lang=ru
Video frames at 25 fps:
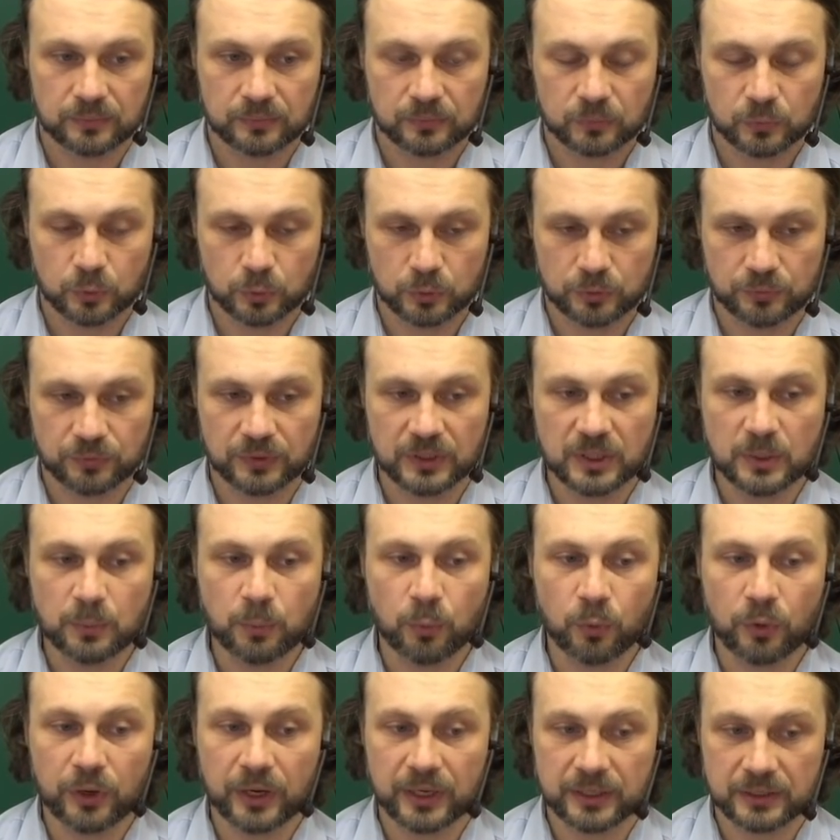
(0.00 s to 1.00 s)
То есть вы не
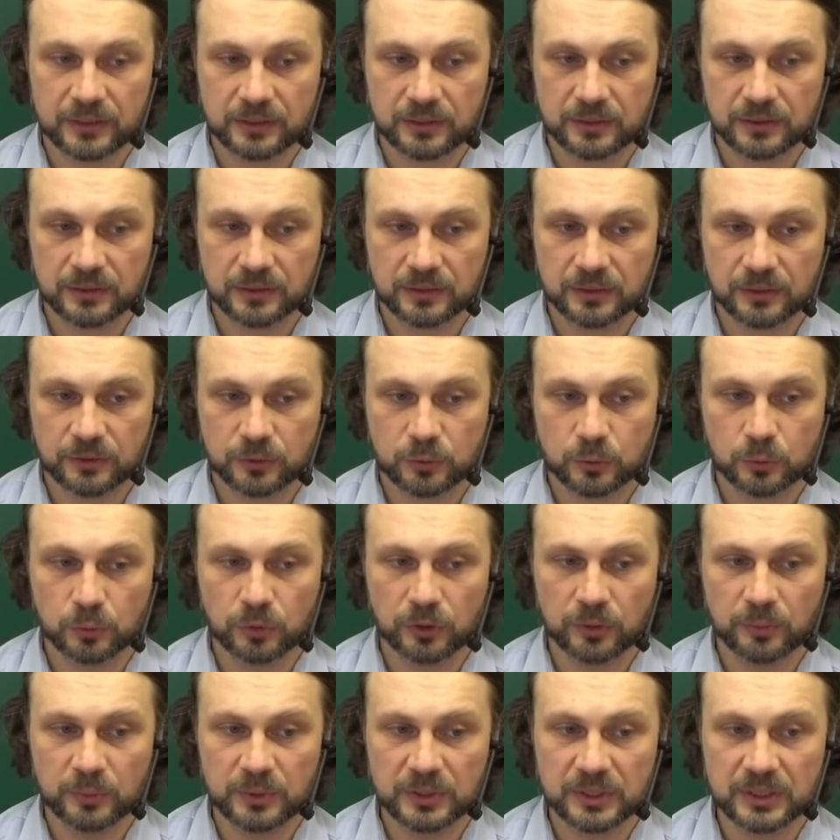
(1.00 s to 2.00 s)
пугайтесь этой
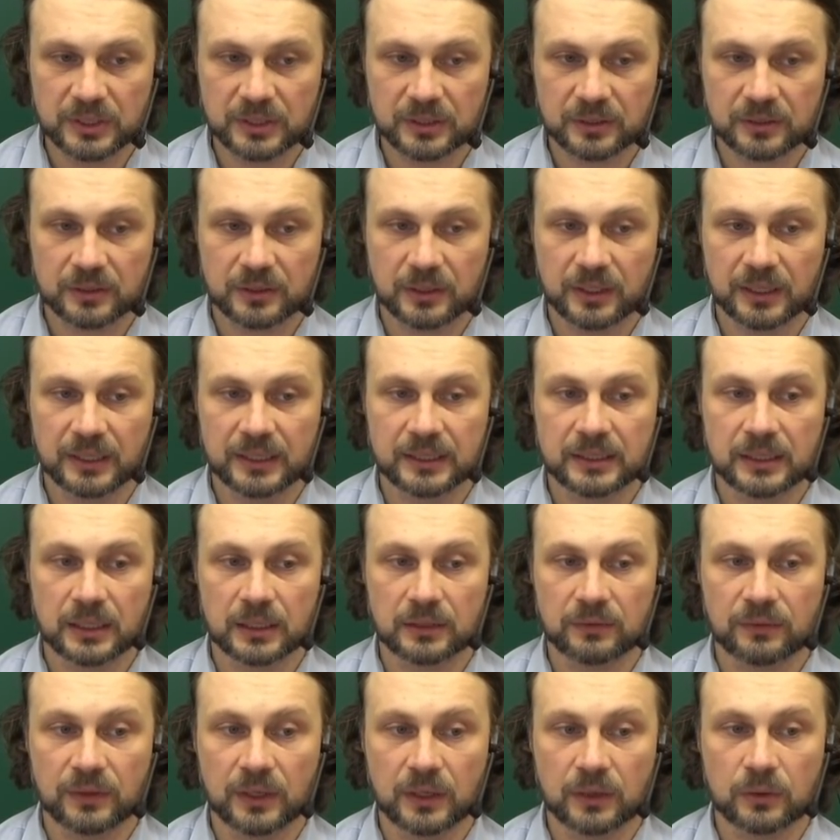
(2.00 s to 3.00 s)
стоимости, да, это
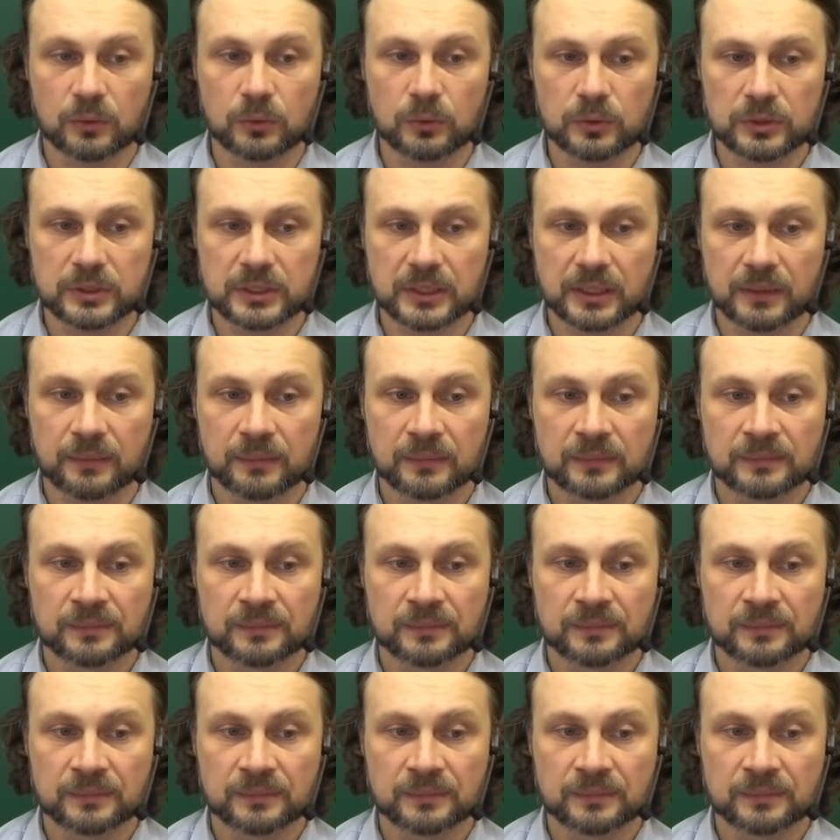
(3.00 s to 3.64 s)
два курса,